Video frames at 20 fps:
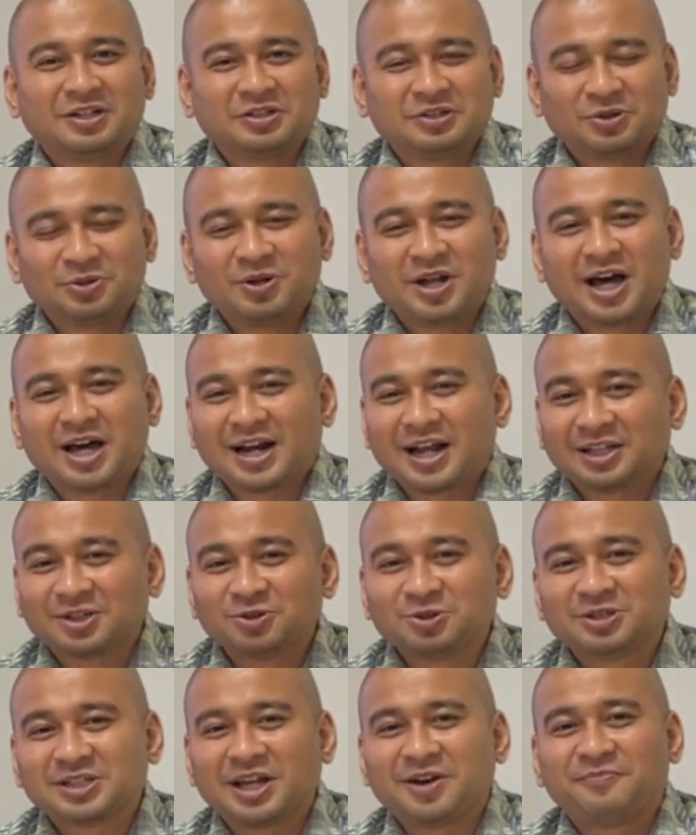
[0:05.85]
Sudah
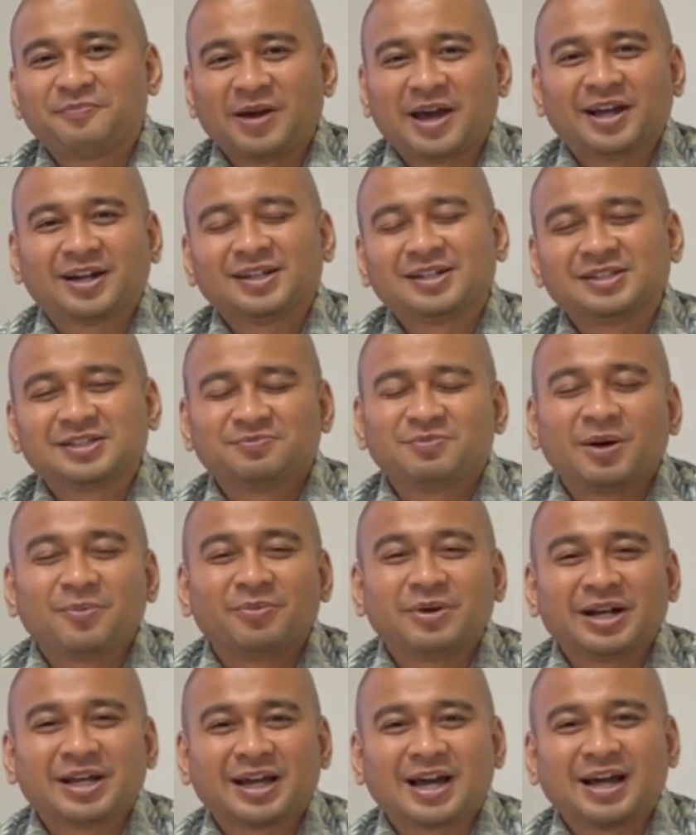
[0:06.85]
ratusan parents
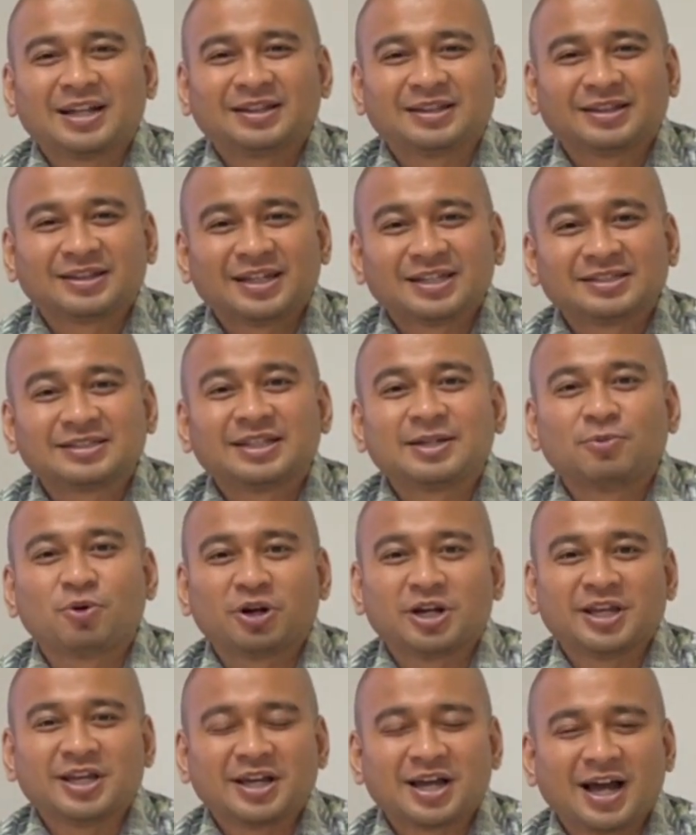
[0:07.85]
memberikan
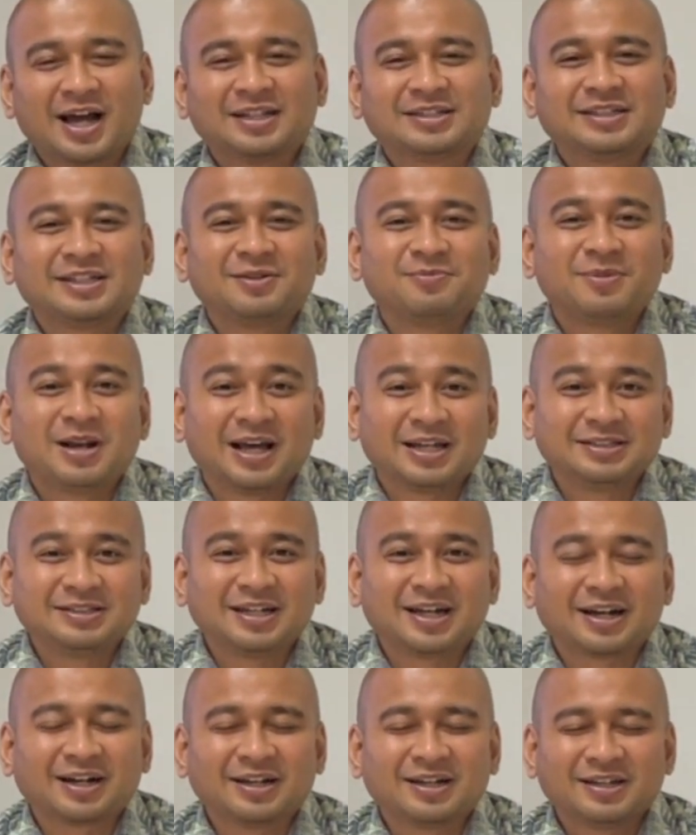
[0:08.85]
testimoni hasil
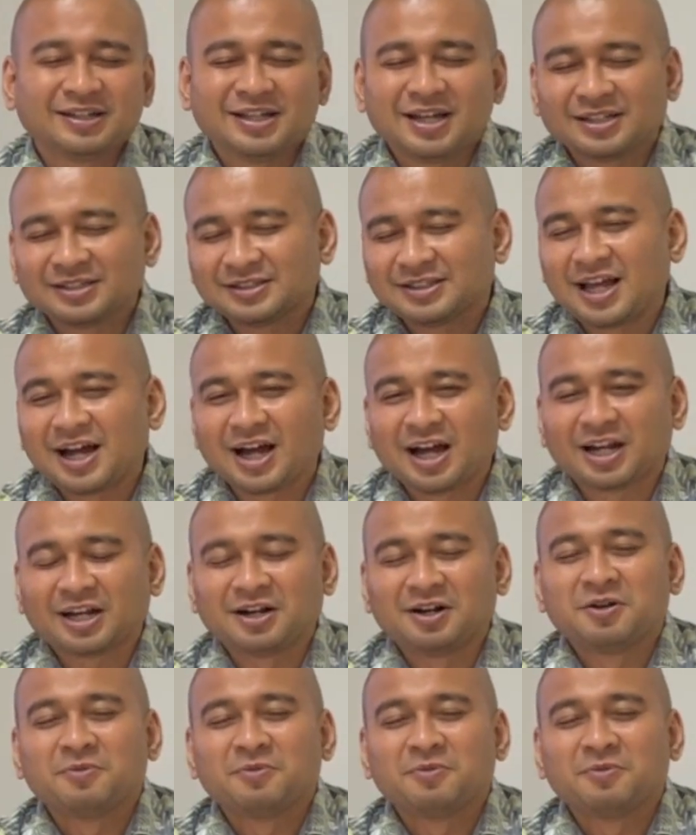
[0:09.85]
belajar yang sangat